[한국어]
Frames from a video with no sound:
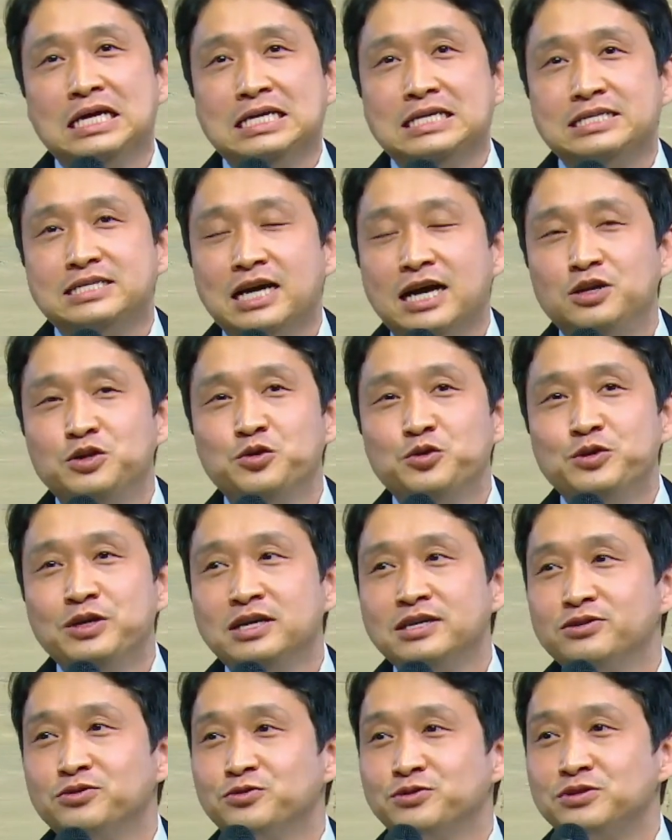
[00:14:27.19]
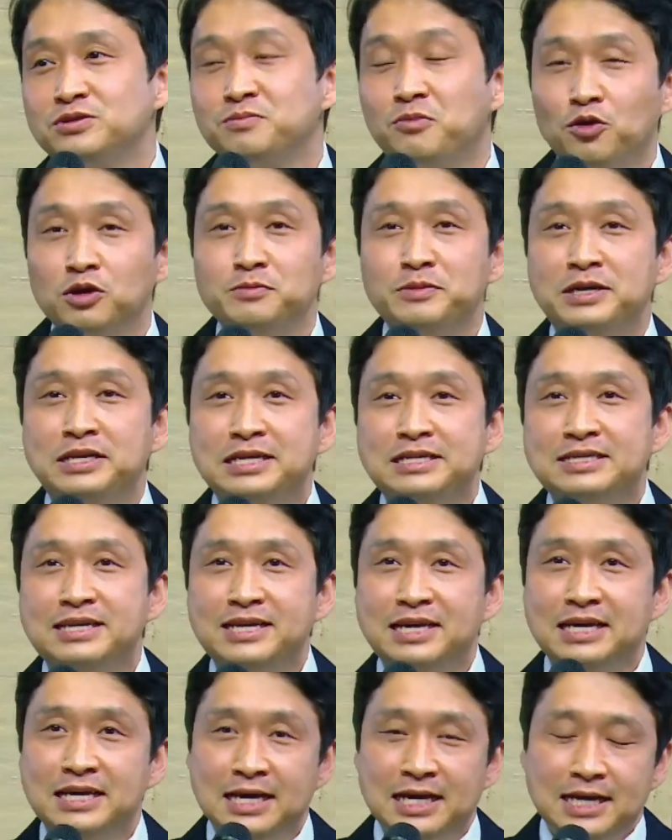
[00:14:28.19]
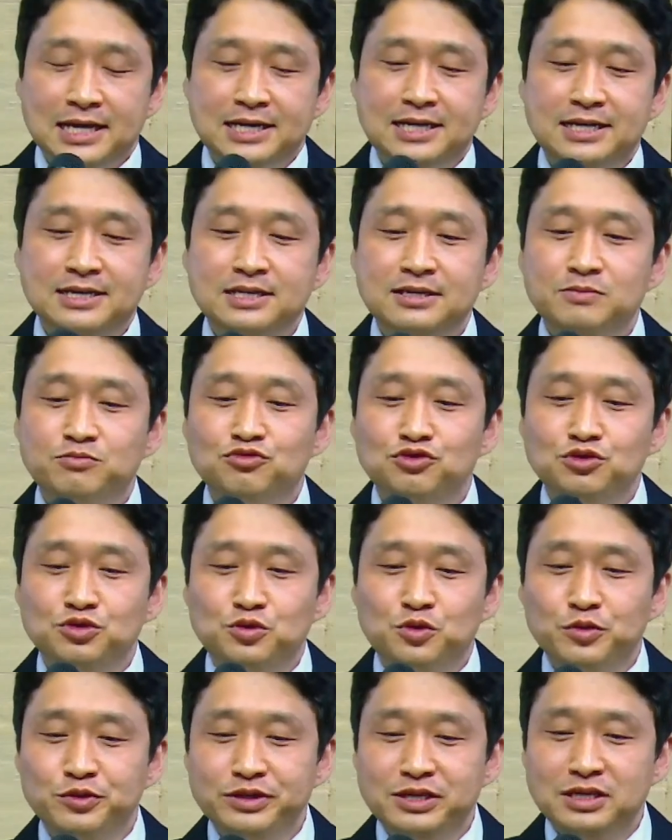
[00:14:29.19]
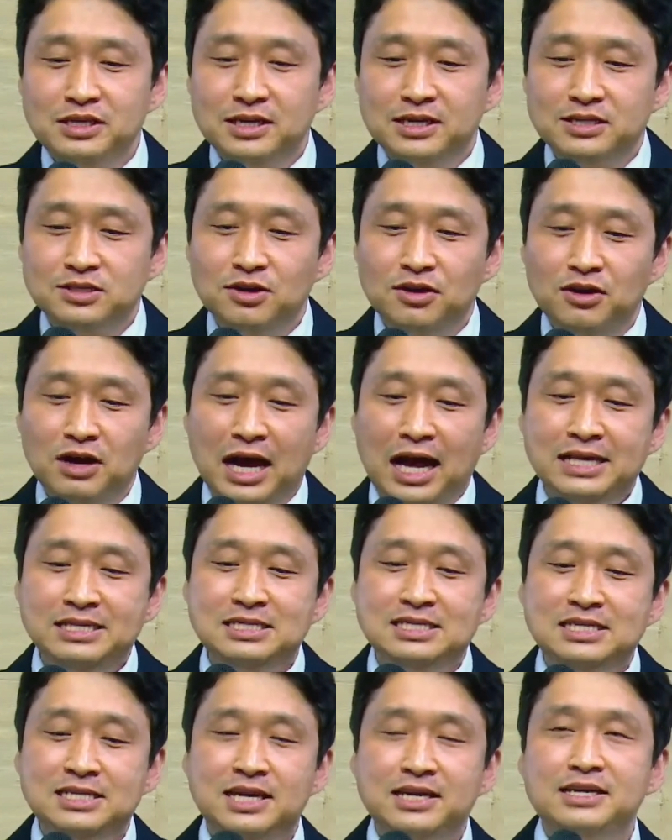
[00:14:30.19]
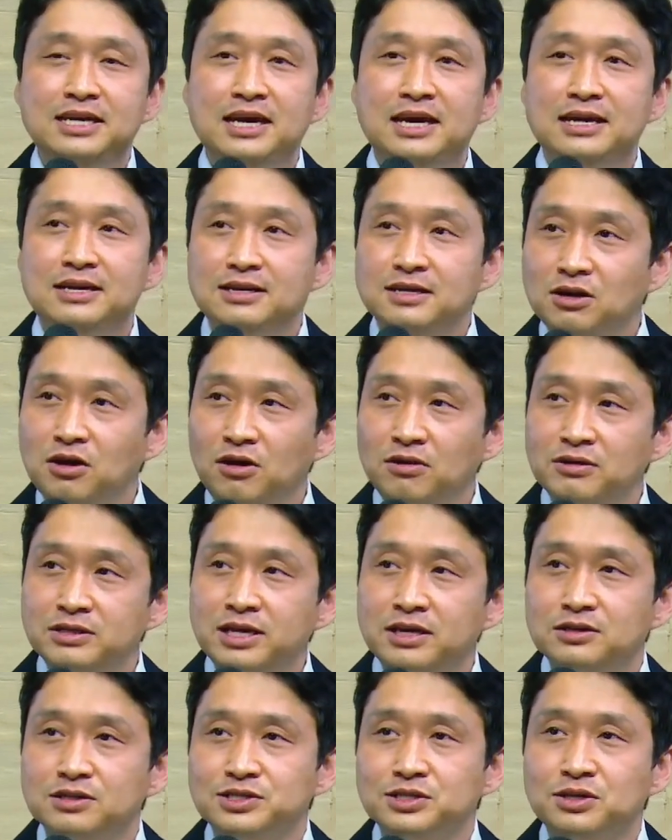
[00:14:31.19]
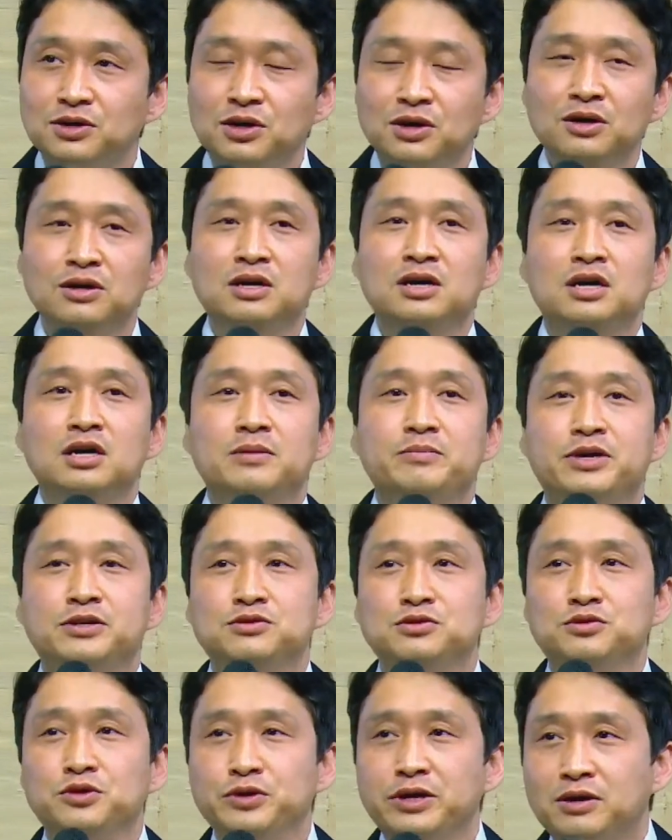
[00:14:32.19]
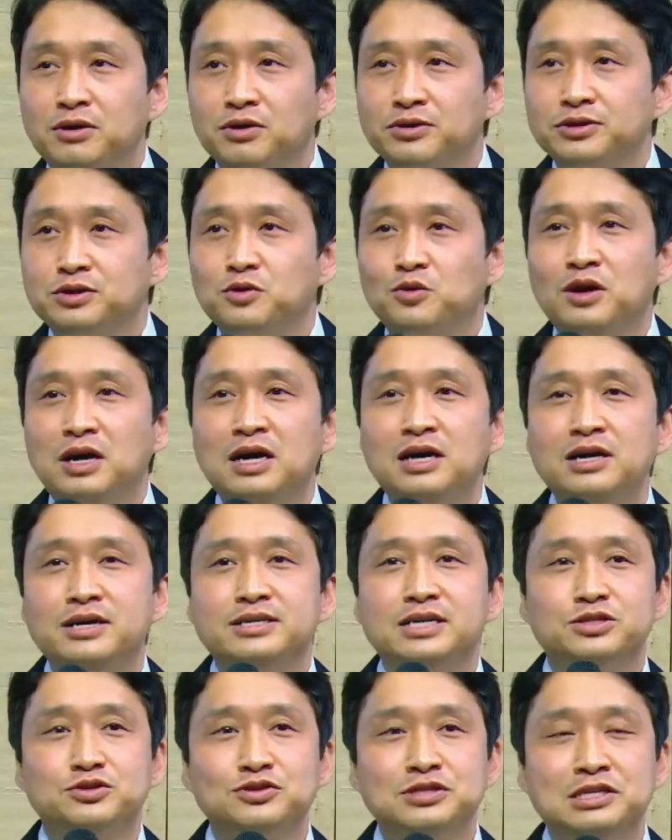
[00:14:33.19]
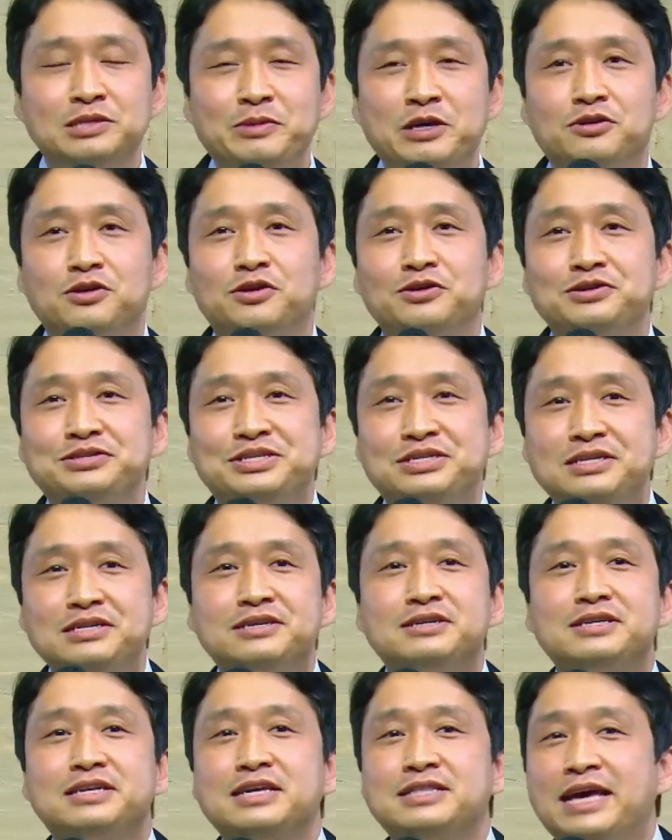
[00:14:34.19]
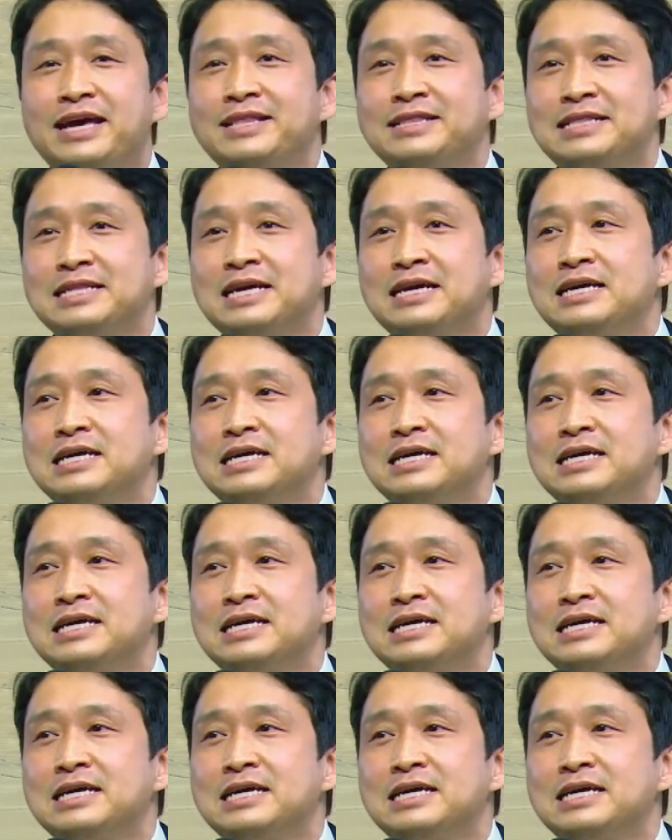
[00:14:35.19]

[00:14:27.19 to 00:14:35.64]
잘 요리하는 곳은 먹을만한데 그 물고기에서 한 세 개를 꺼내어서 베드로의 것과 예수님의 것을 그렇게 낸